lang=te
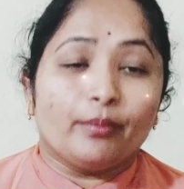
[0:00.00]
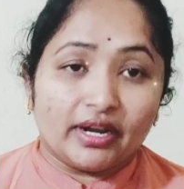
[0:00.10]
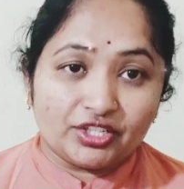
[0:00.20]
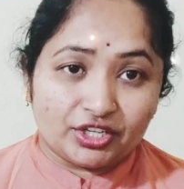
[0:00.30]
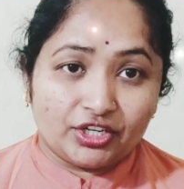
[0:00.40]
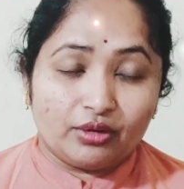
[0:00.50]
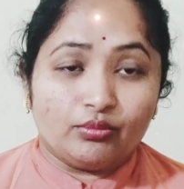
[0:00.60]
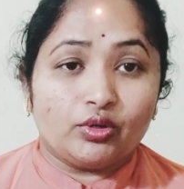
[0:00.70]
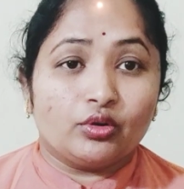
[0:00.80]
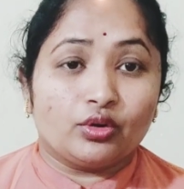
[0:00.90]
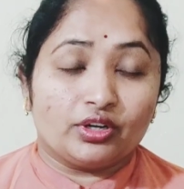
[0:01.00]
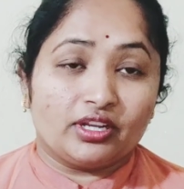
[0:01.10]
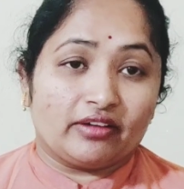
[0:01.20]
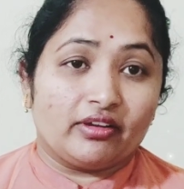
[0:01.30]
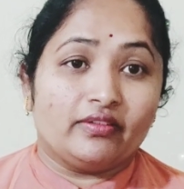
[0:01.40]
మన శరీరంలో
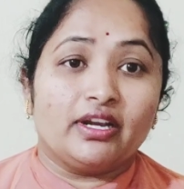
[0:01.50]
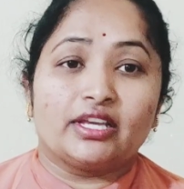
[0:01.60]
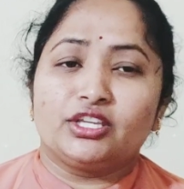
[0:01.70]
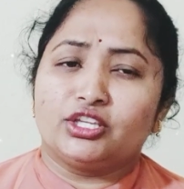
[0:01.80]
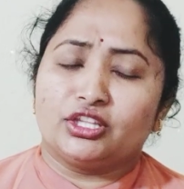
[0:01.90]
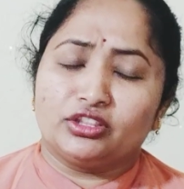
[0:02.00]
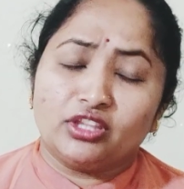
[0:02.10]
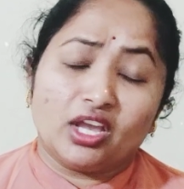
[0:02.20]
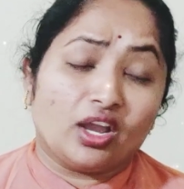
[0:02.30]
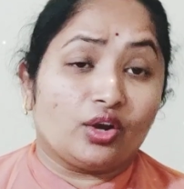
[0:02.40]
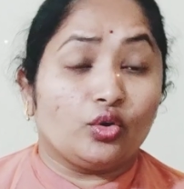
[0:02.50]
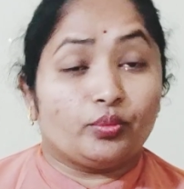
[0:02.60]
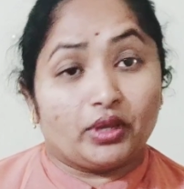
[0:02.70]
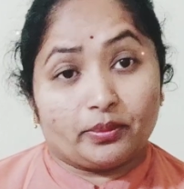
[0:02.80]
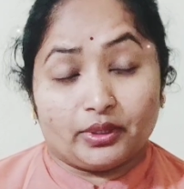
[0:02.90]
కొన్ని అవయవాలకి ఎంతగానో
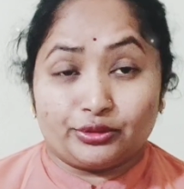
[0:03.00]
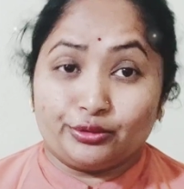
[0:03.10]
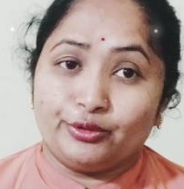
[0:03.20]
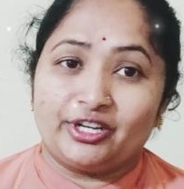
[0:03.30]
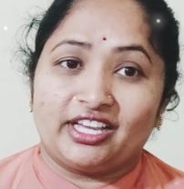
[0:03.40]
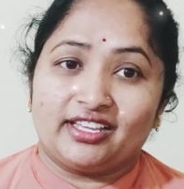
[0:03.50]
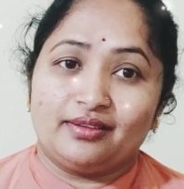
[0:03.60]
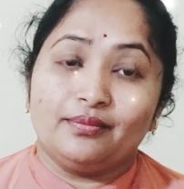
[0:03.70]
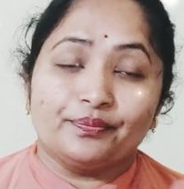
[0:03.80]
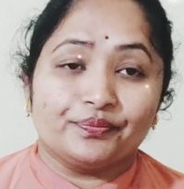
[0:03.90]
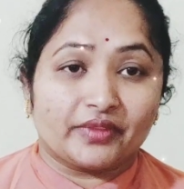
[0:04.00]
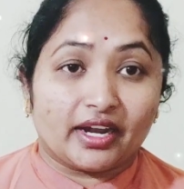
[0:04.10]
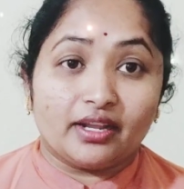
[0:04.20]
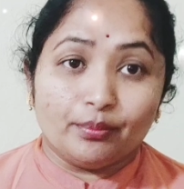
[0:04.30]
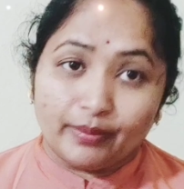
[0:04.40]
ఉపయోగపడుతూ ఉంటాయి
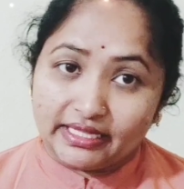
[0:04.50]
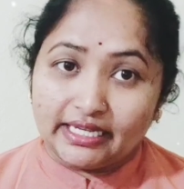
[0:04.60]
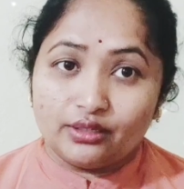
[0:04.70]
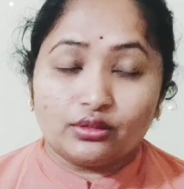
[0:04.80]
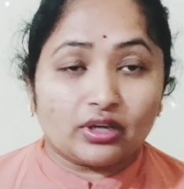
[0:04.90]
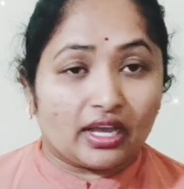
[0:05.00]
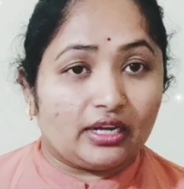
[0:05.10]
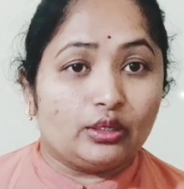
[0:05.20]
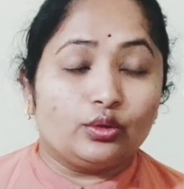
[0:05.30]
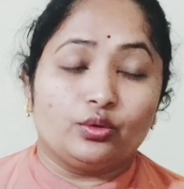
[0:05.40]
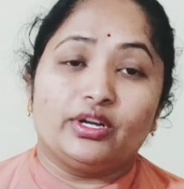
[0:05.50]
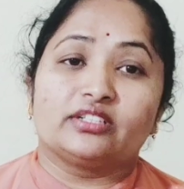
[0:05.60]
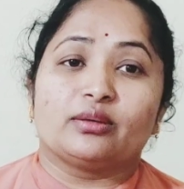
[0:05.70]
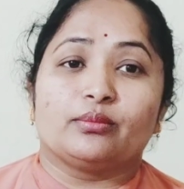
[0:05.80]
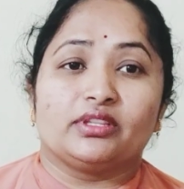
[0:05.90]
అంటే మెదడు కళ్ళు
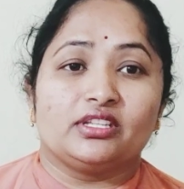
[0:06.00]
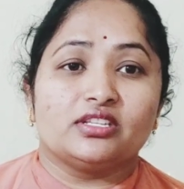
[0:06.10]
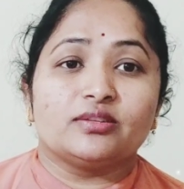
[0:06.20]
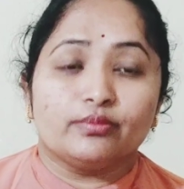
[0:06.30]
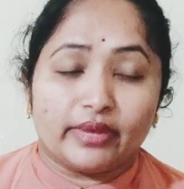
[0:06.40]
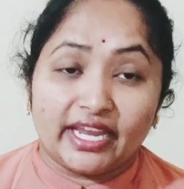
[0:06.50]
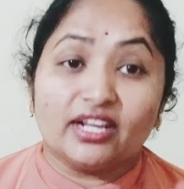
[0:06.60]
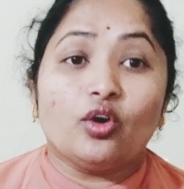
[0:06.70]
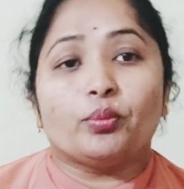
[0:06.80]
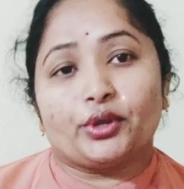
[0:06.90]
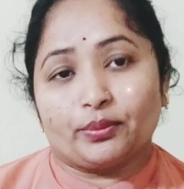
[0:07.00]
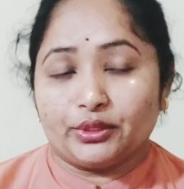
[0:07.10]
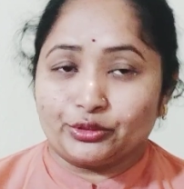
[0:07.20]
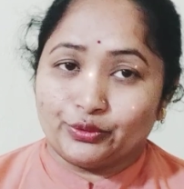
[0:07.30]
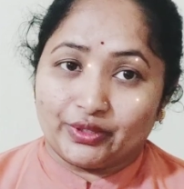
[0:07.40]
గుండెకు సంబంధించి మెయిన్గా
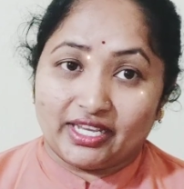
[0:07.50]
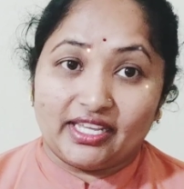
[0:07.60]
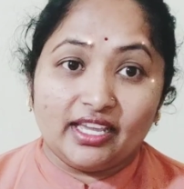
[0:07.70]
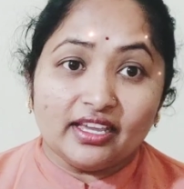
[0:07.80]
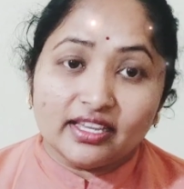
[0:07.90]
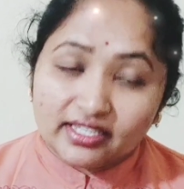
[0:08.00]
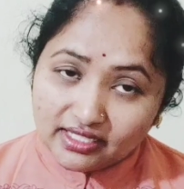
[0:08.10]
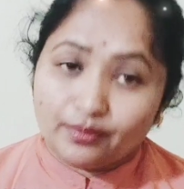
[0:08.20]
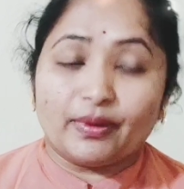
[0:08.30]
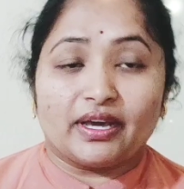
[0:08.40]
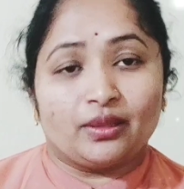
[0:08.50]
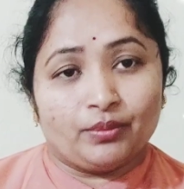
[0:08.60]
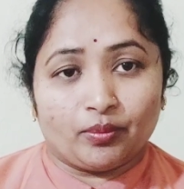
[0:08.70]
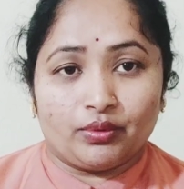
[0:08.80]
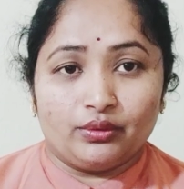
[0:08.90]
ఉపయోగపడుతూ ఉంటాయి ఈ బాదం
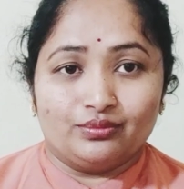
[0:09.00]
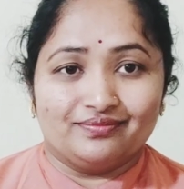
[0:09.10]
పప్పులు